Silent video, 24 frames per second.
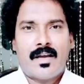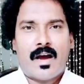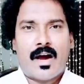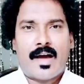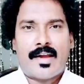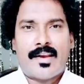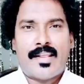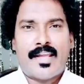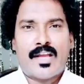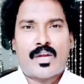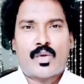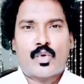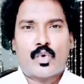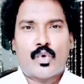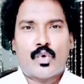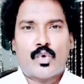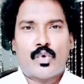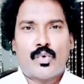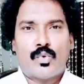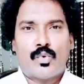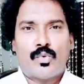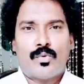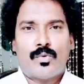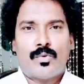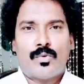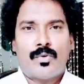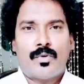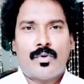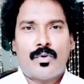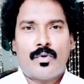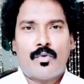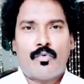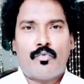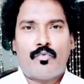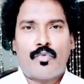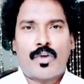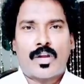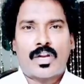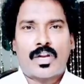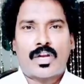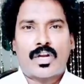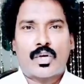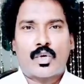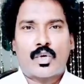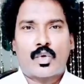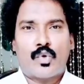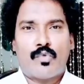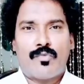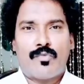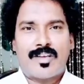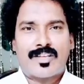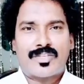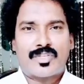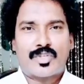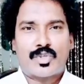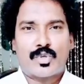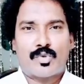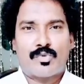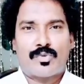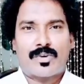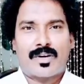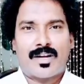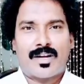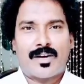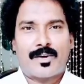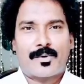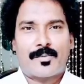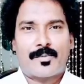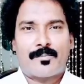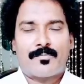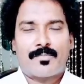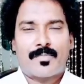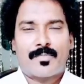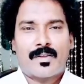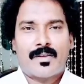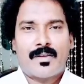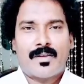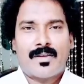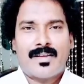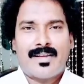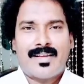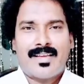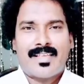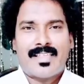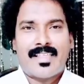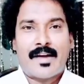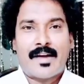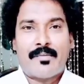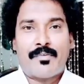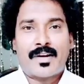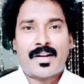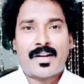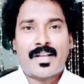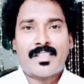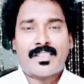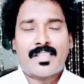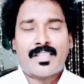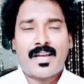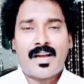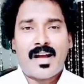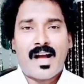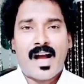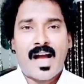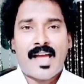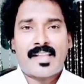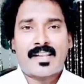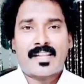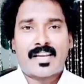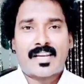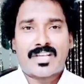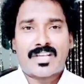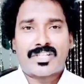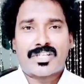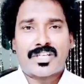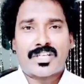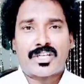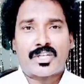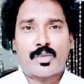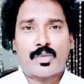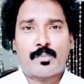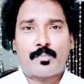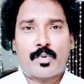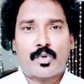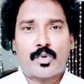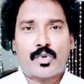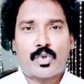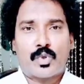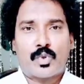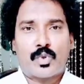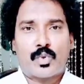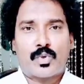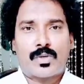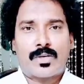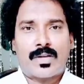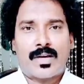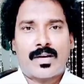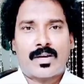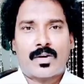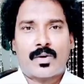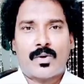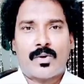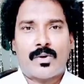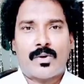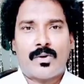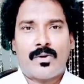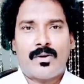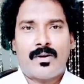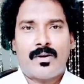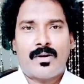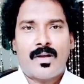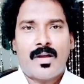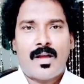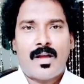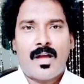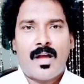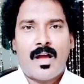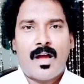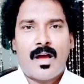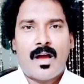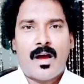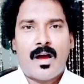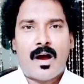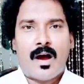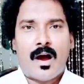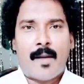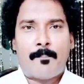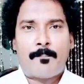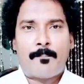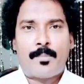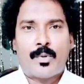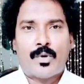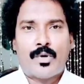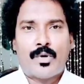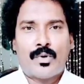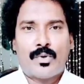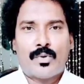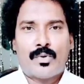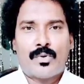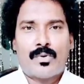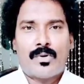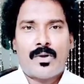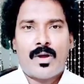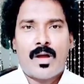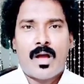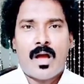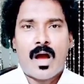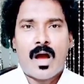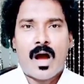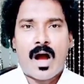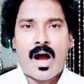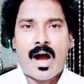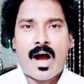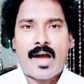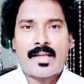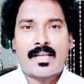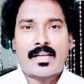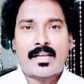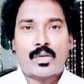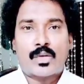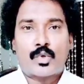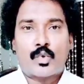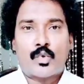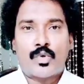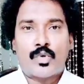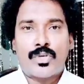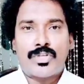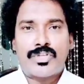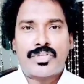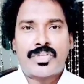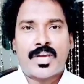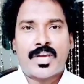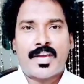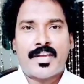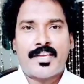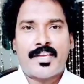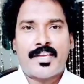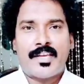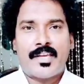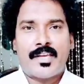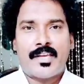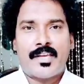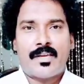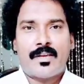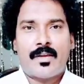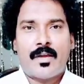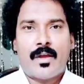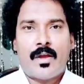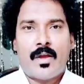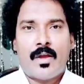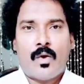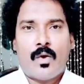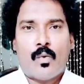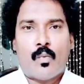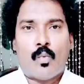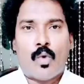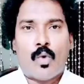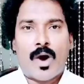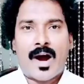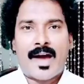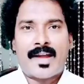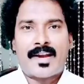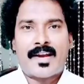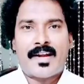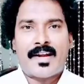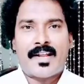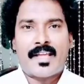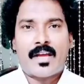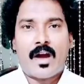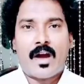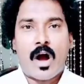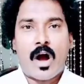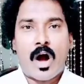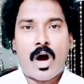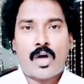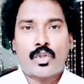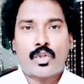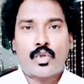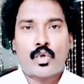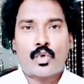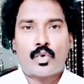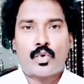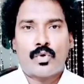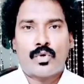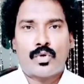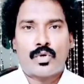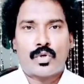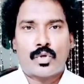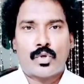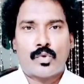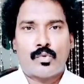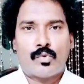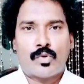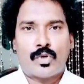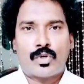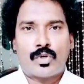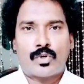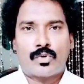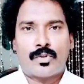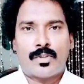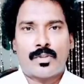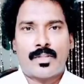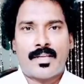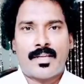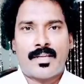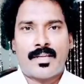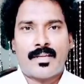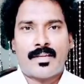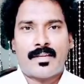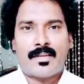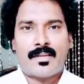అనేకులు వెనుకడుగు వేస్తూ ఉన్నారు ఎవరైతే ఆయన రక్షణను పొందుకుంటారో అప్పుడు ఆయన కుడి చేయి వారిని ఆదుకుంటూ ఉంటుంది